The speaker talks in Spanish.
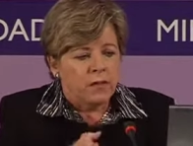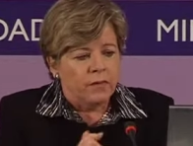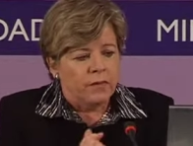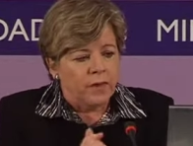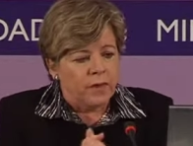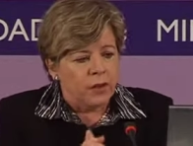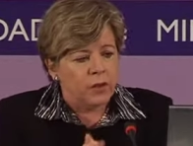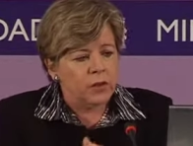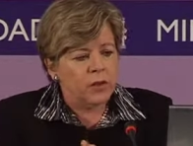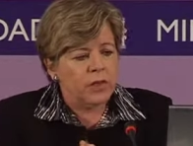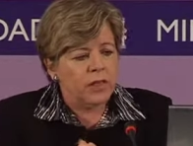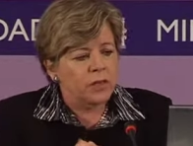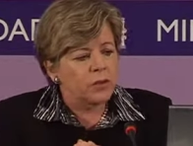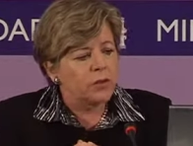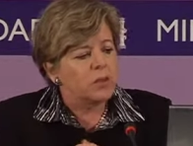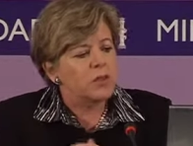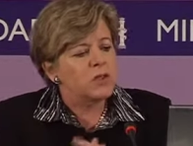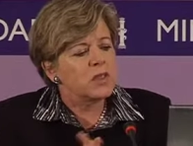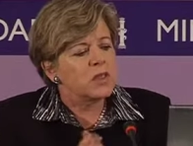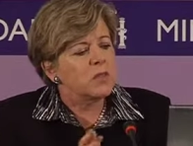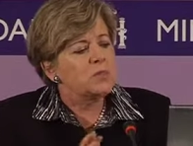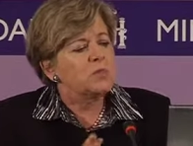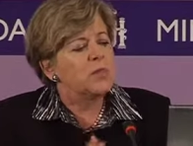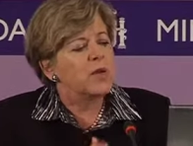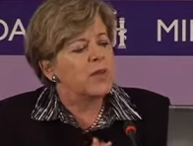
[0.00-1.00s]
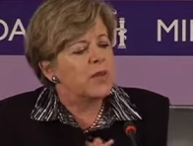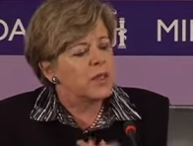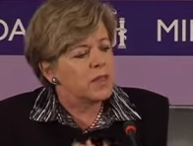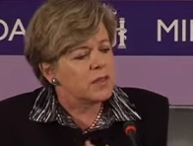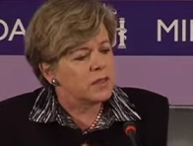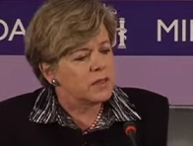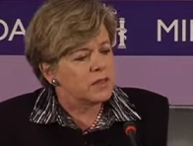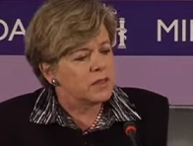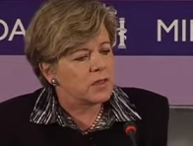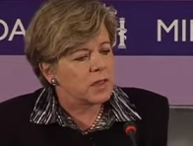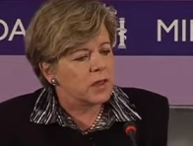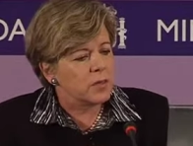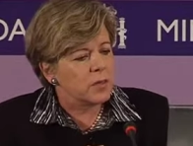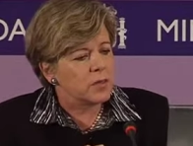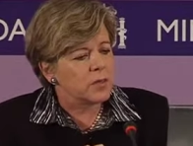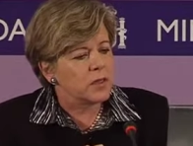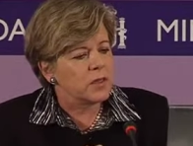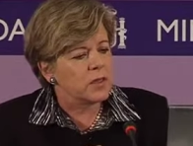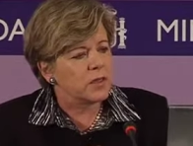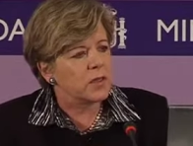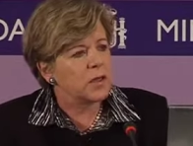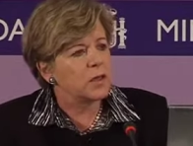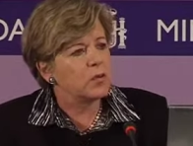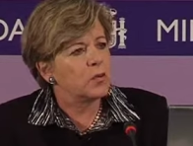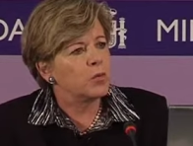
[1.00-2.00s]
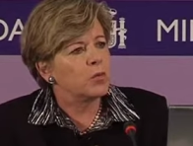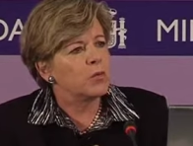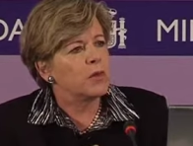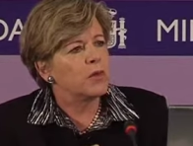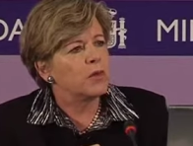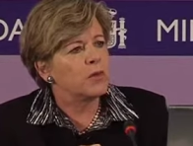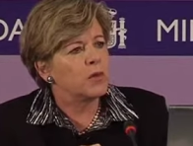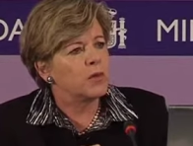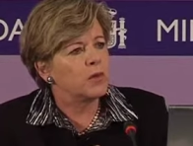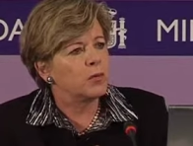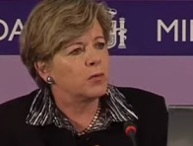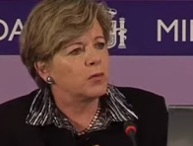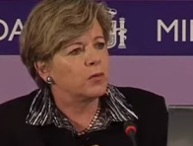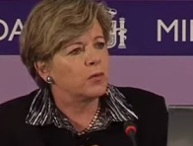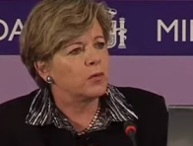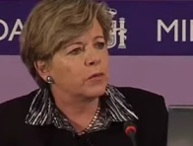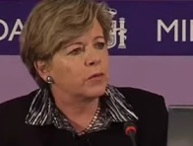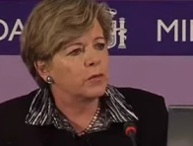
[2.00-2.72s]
De los 14 países que hemos estado midiendo